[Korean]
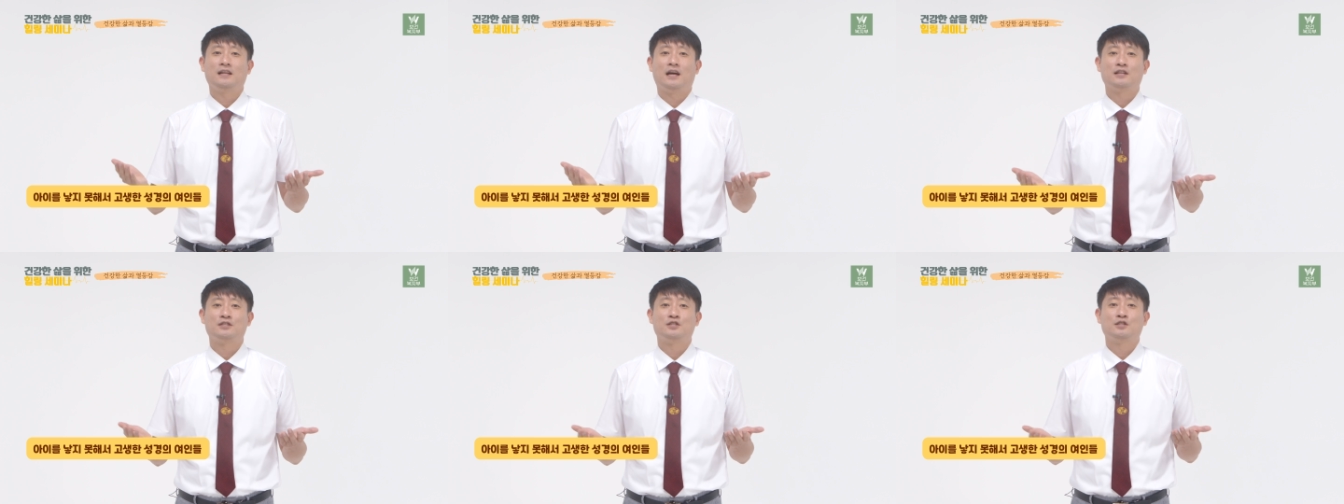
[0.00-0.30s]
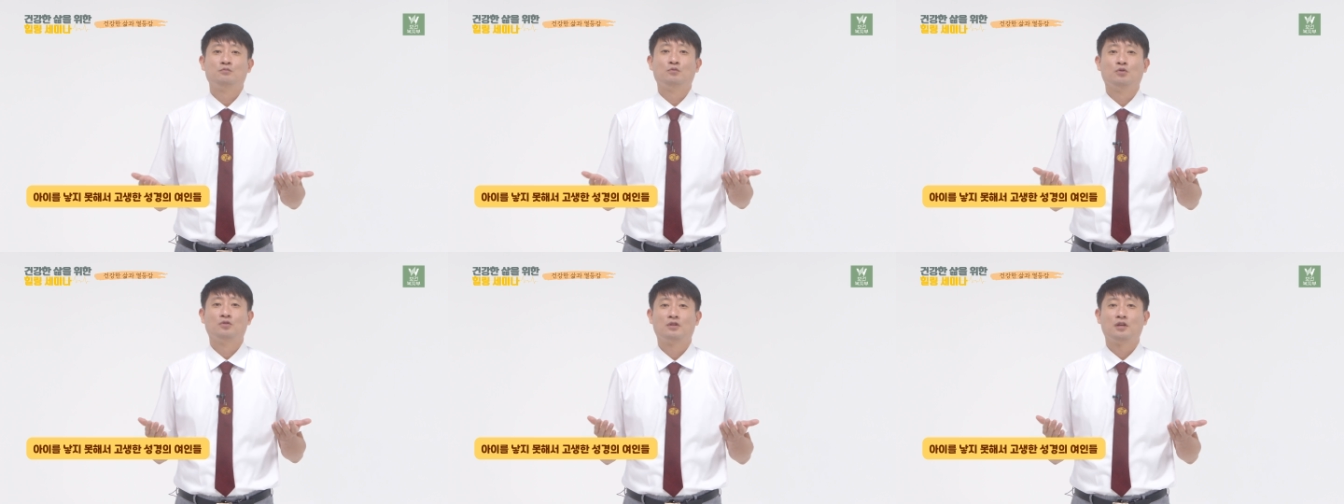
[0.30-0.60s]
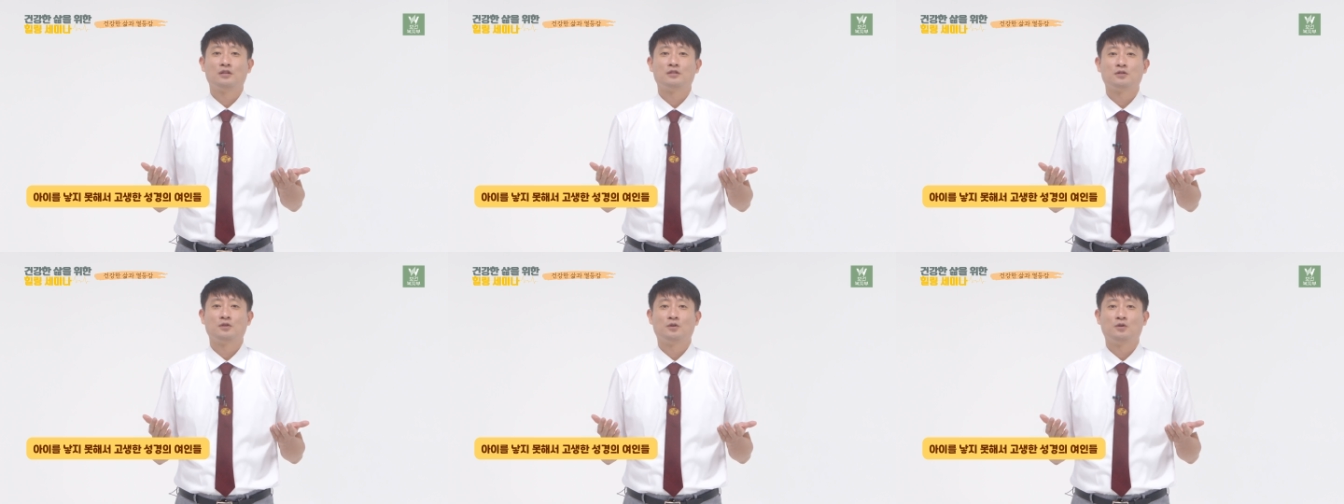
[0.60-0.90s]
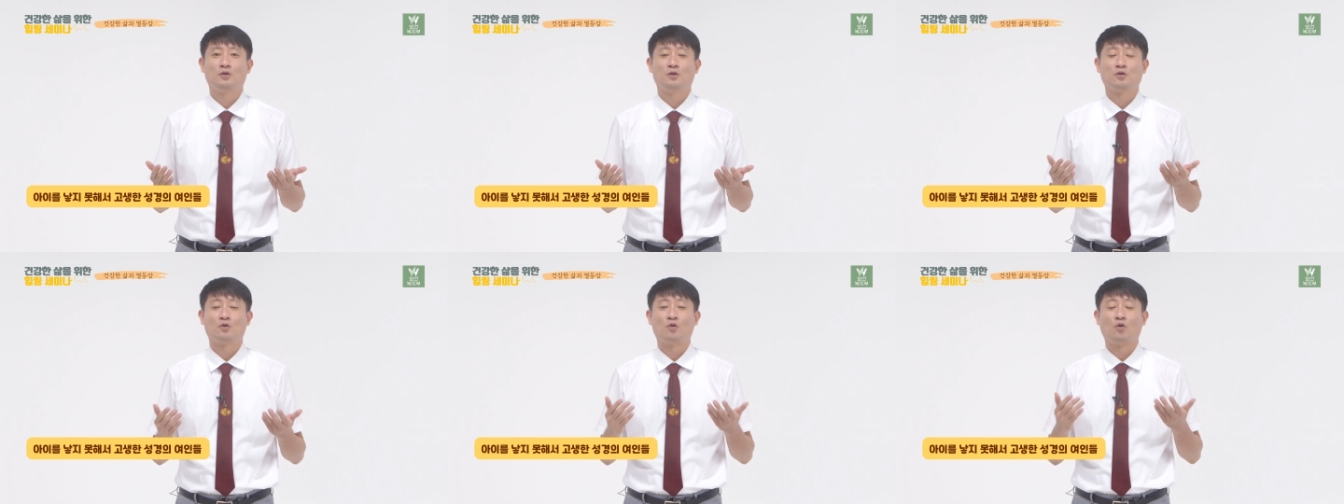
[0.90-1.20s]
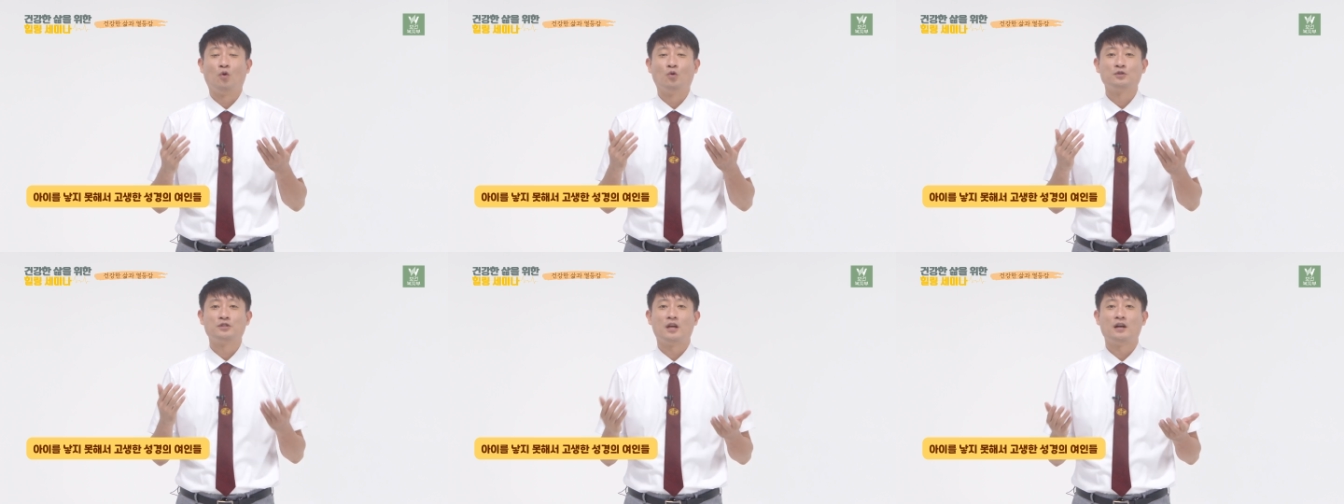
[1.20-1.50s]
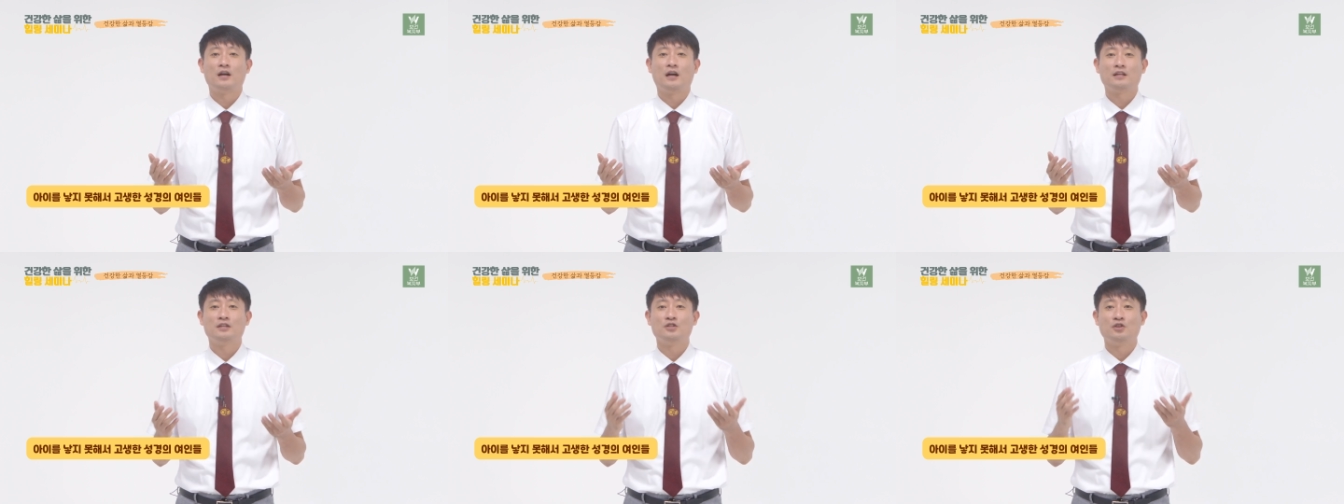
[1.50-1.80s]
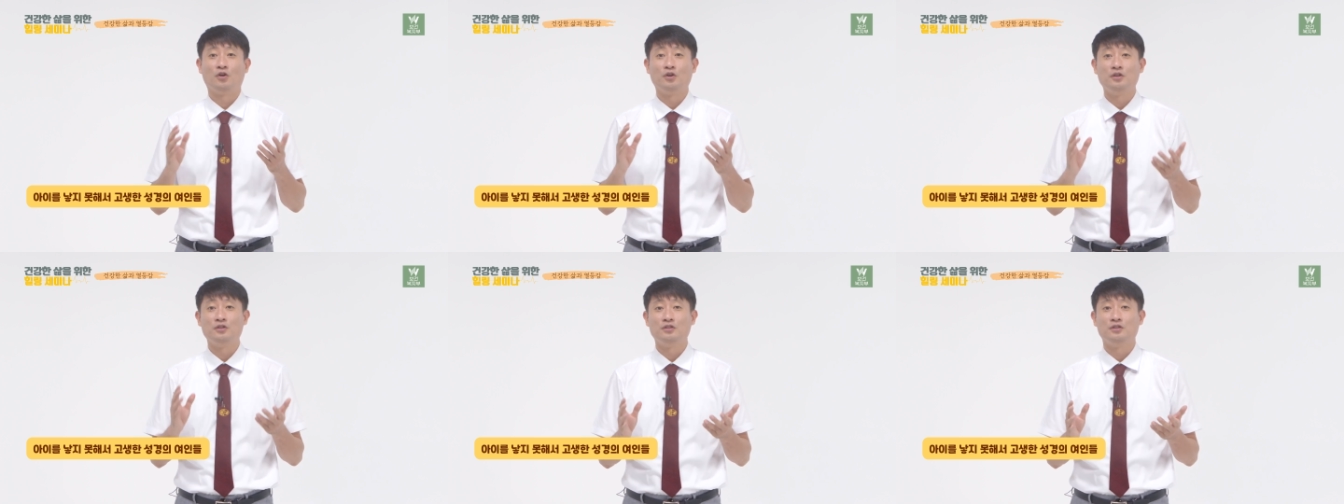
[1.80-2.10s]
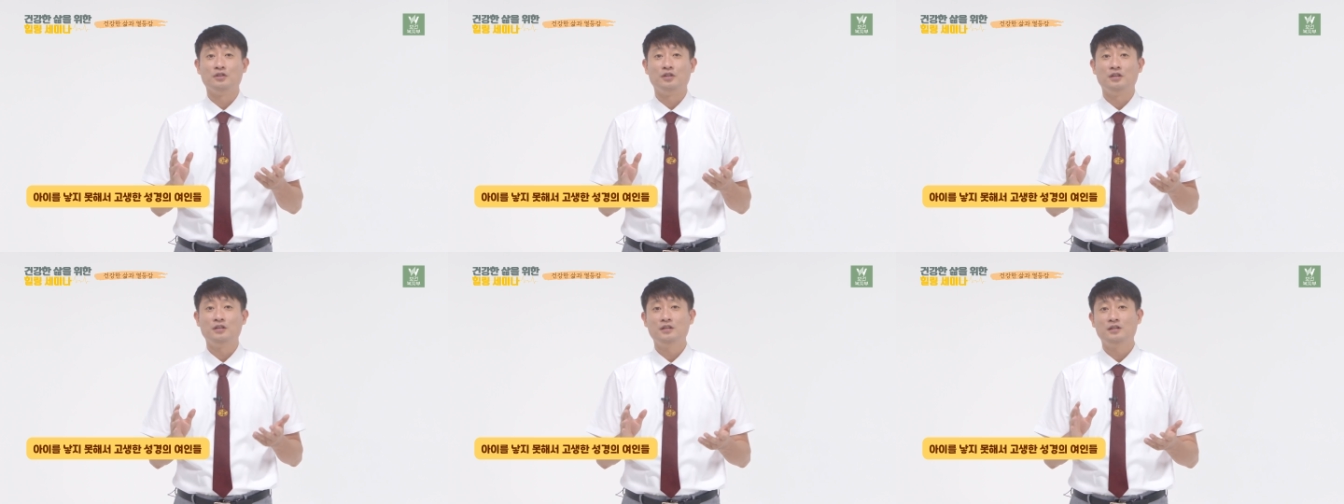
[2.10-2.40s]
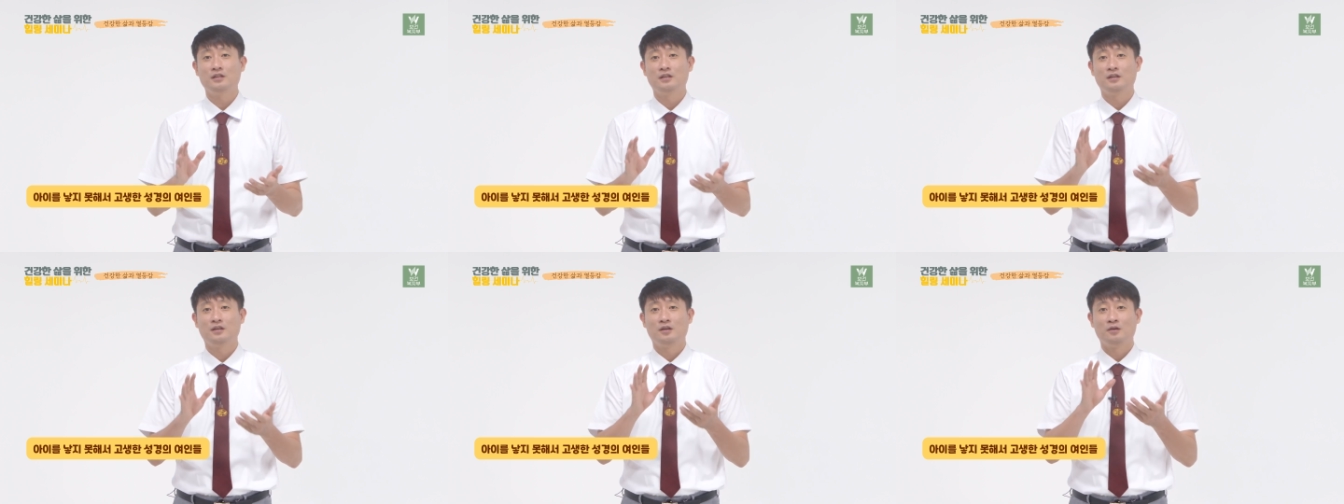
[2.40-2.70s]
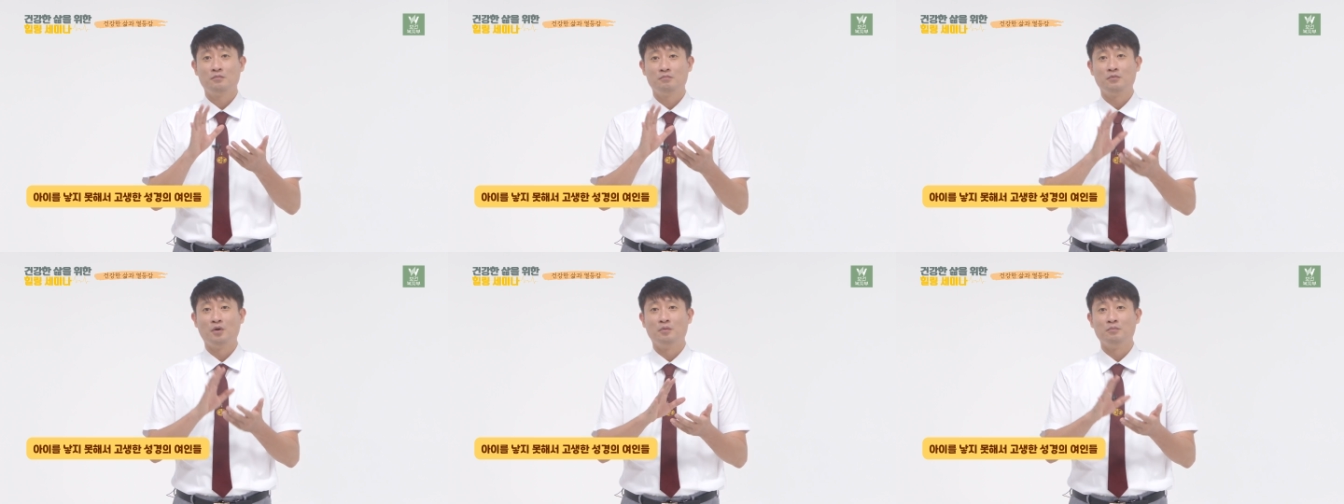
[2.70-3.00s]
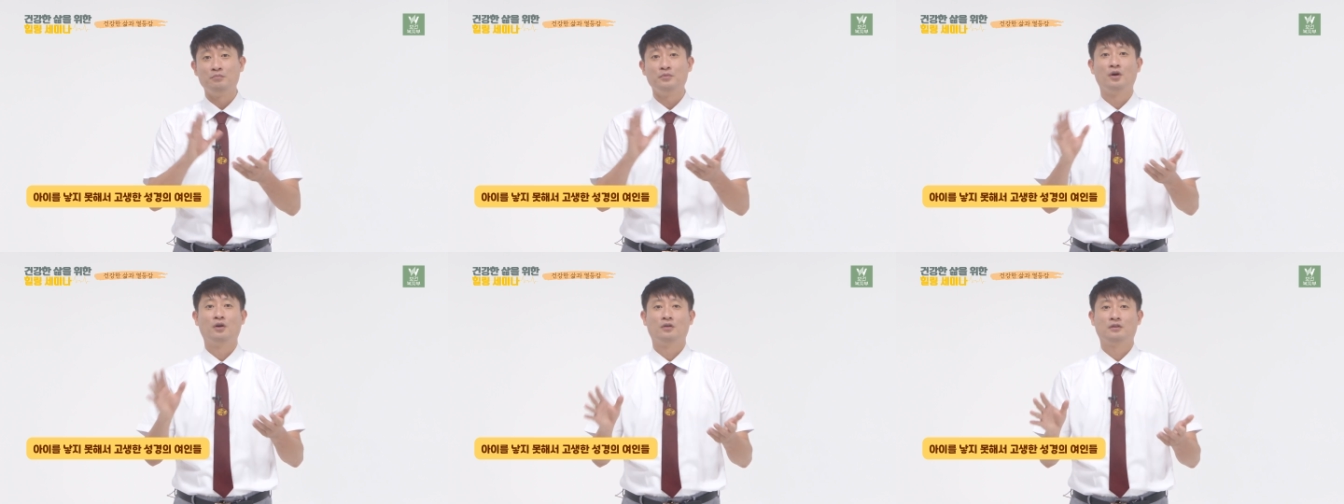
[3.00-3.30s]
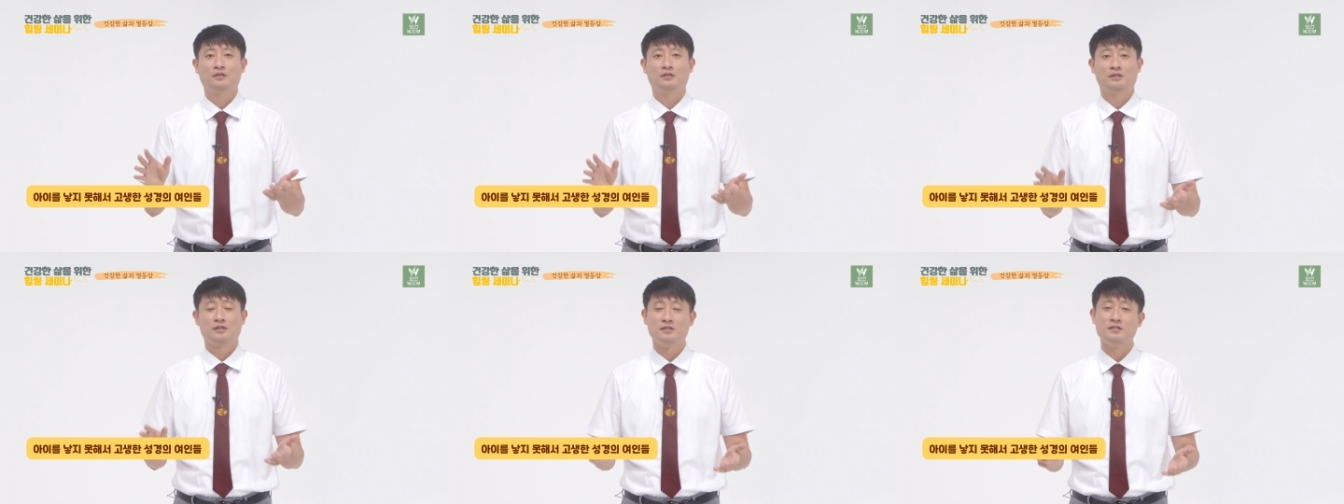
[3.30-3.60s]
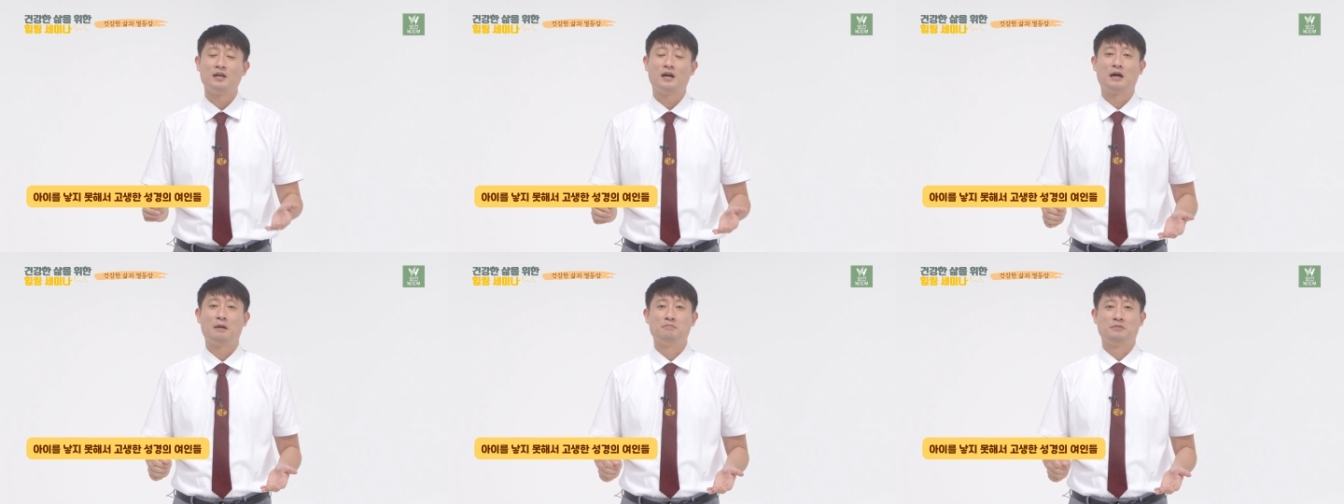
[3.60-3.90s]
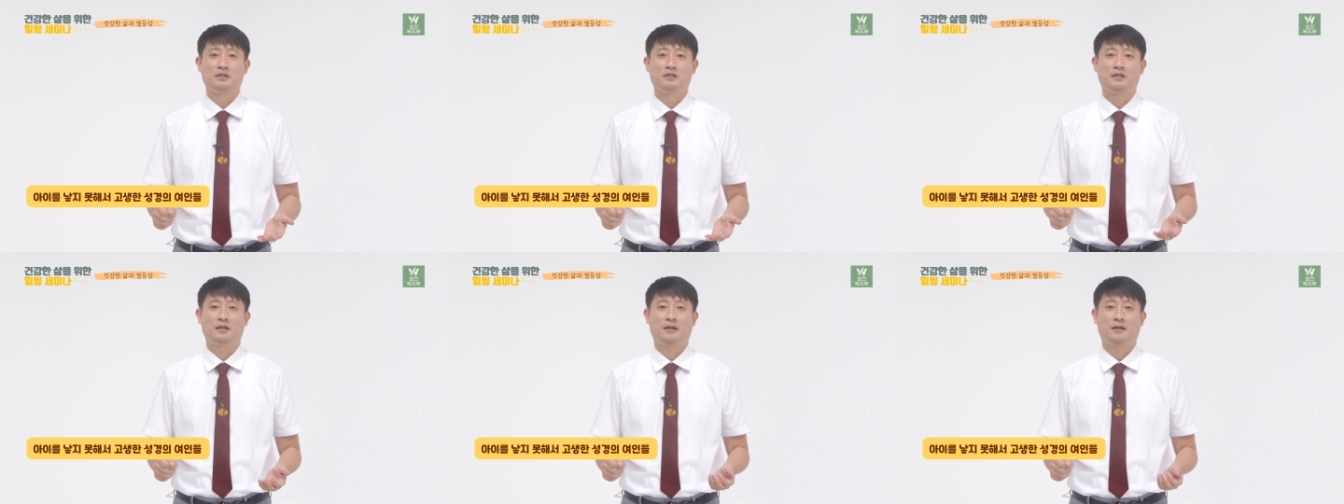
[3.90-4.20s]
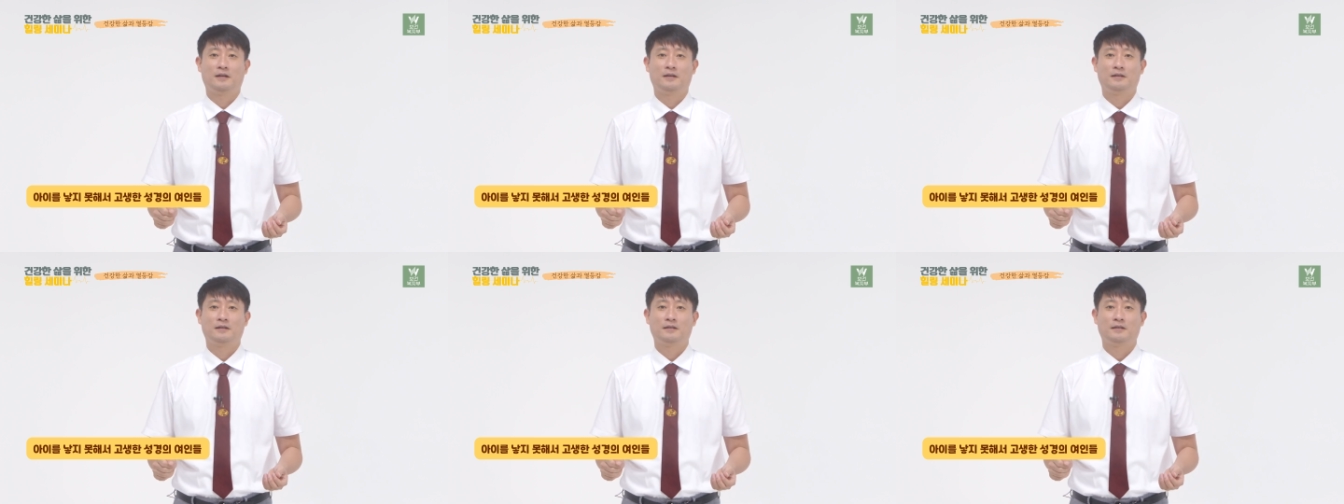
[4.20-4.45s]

낳지 못해서 고생한 여인들이 몇 명 등장합니다.